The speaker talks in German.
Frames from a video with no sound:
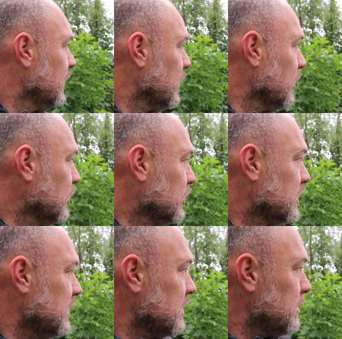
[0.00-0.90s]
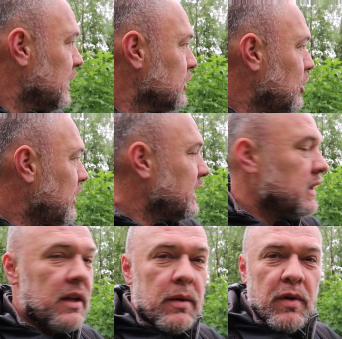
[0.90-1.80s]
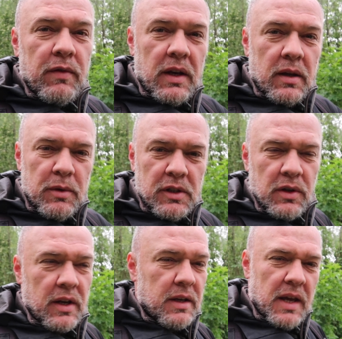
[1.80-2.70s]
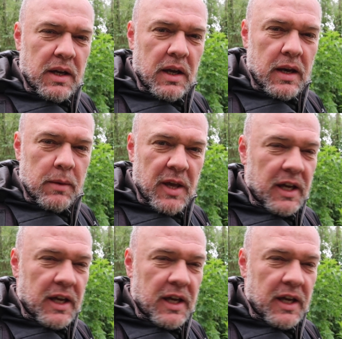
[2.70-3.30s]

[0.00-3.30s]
Und deswegen schaue ich dann immer, wenn ich mich so Jäger, einem